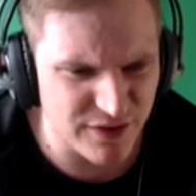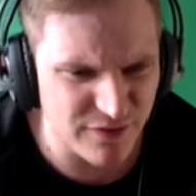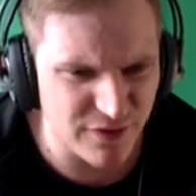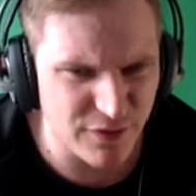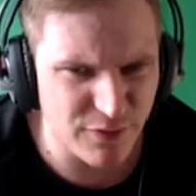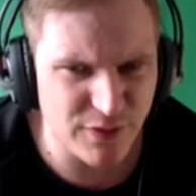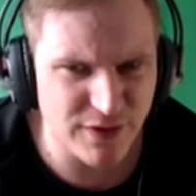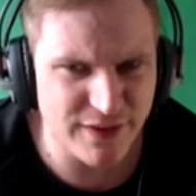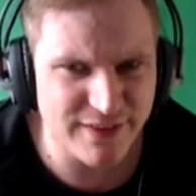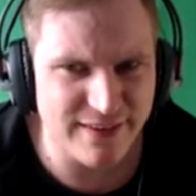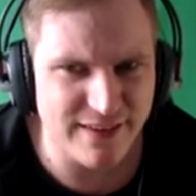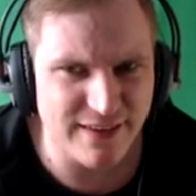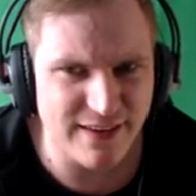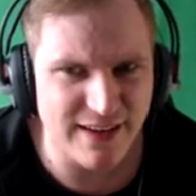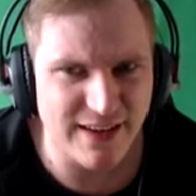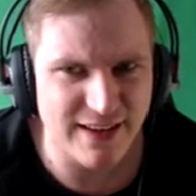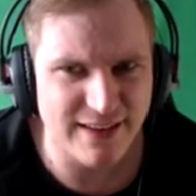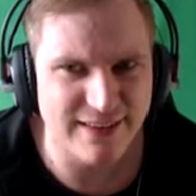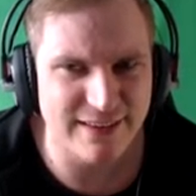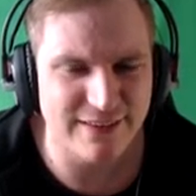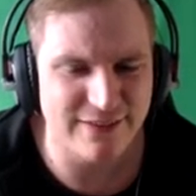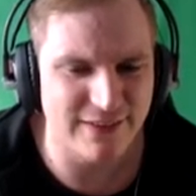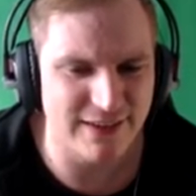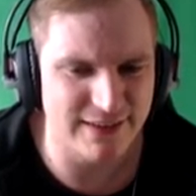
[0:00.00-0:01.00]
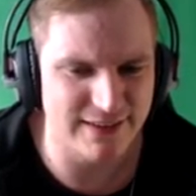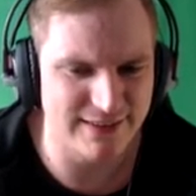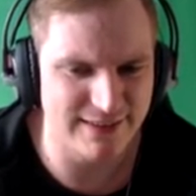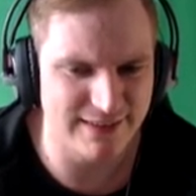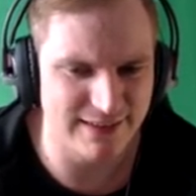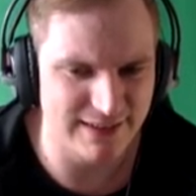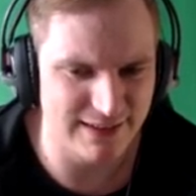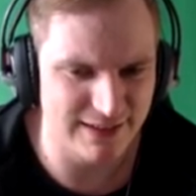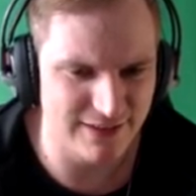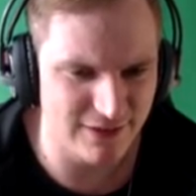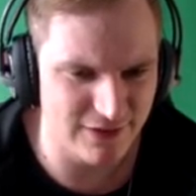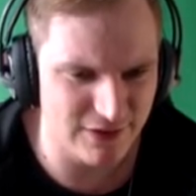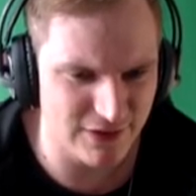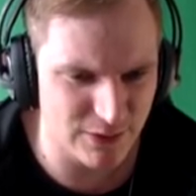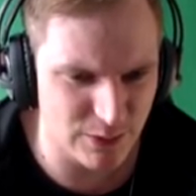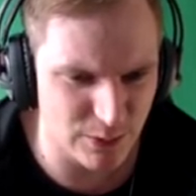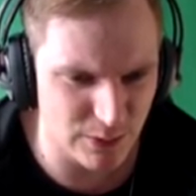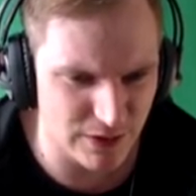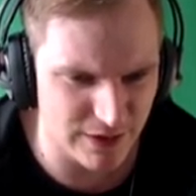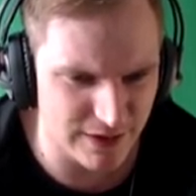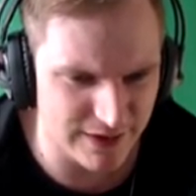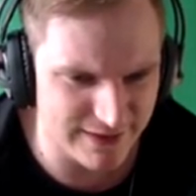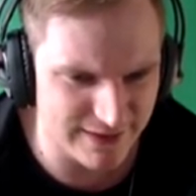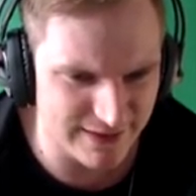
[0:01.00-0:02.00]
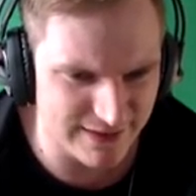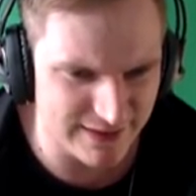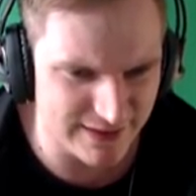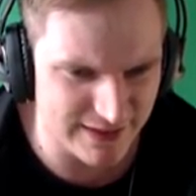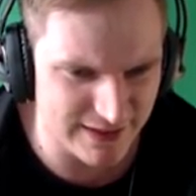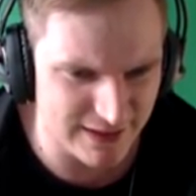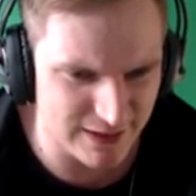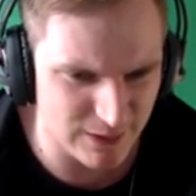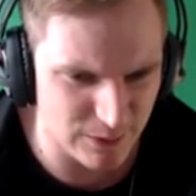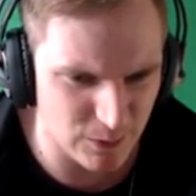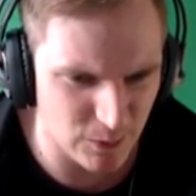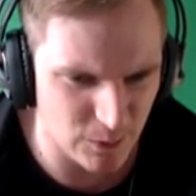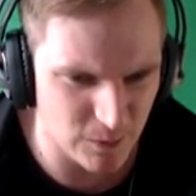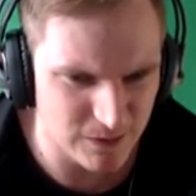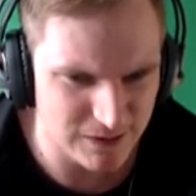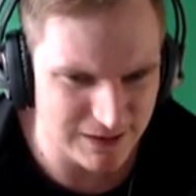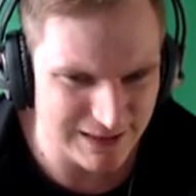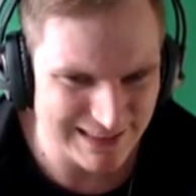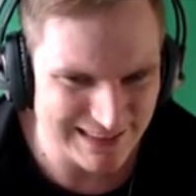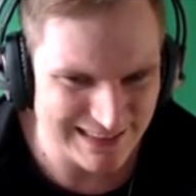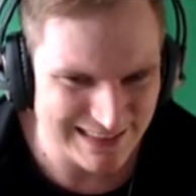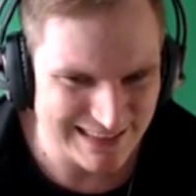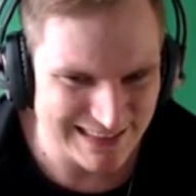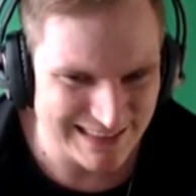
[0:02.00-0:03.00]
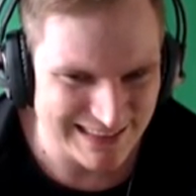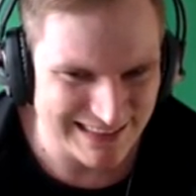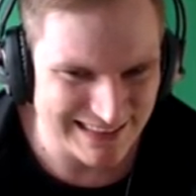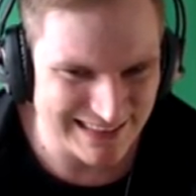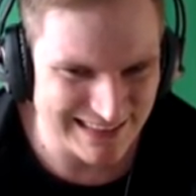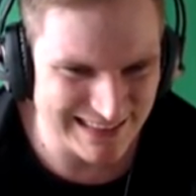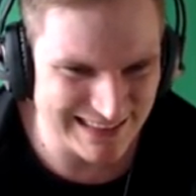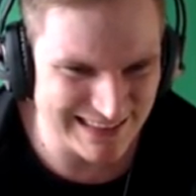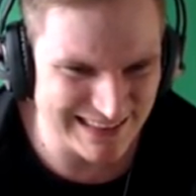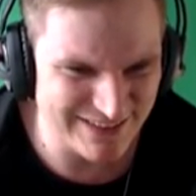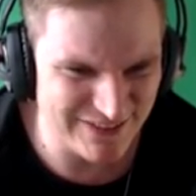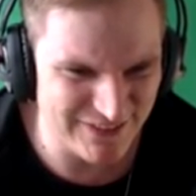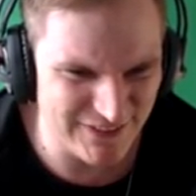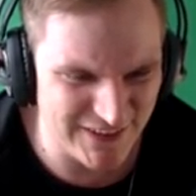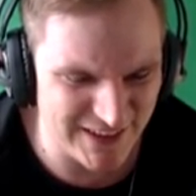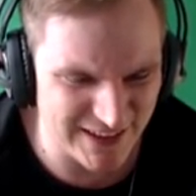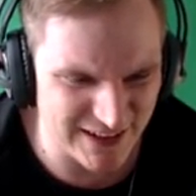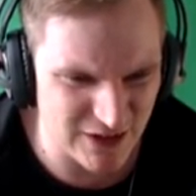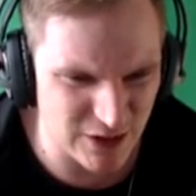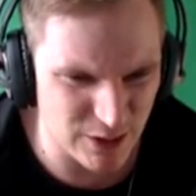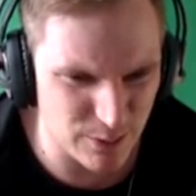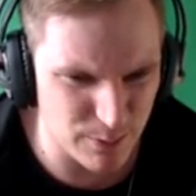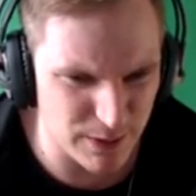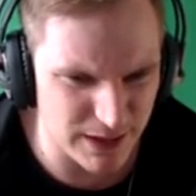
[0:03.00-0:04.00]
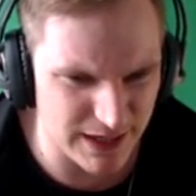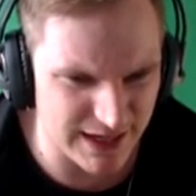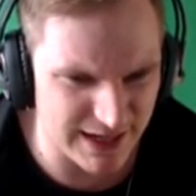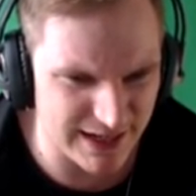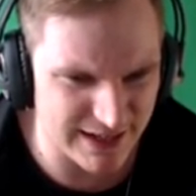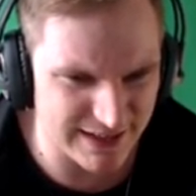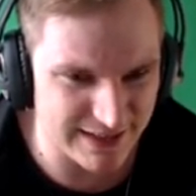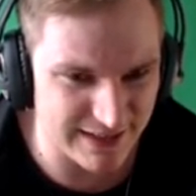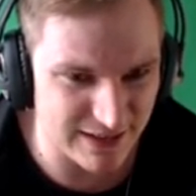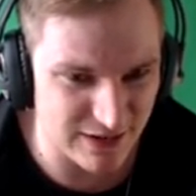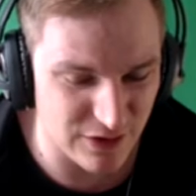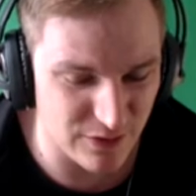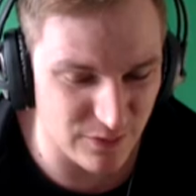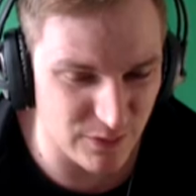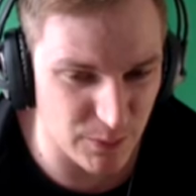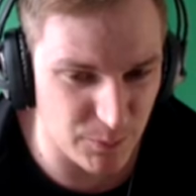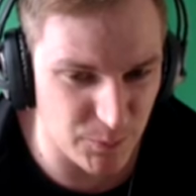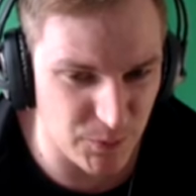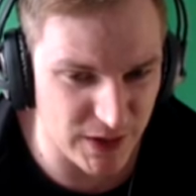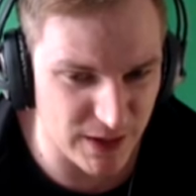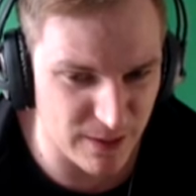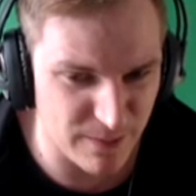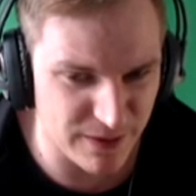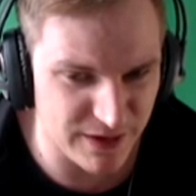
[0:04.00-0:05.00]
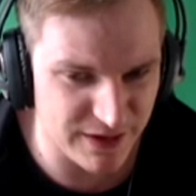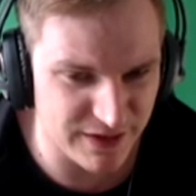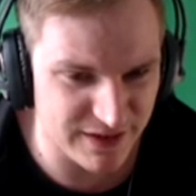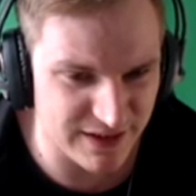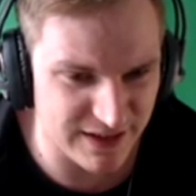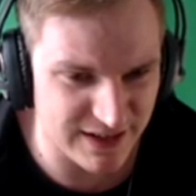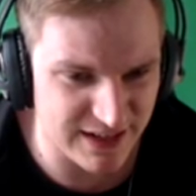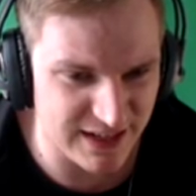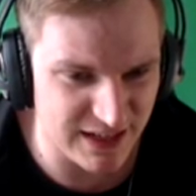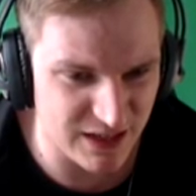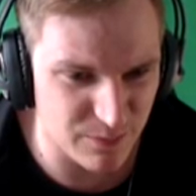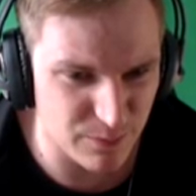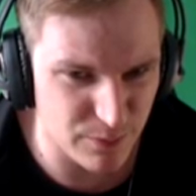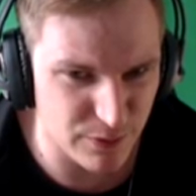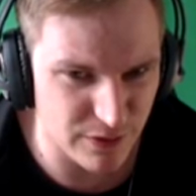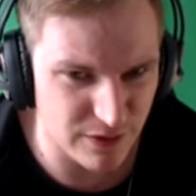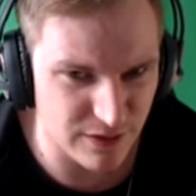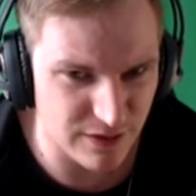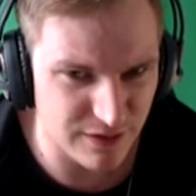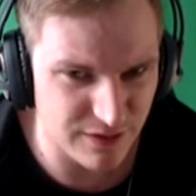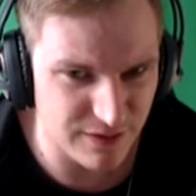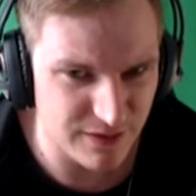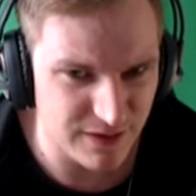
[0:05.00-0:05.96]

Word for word: Wie viel CDR? 20. Wie viel Cooler hat denn die Q? Äh, 4,8. Dann könnten wir permanent Raketen böllern.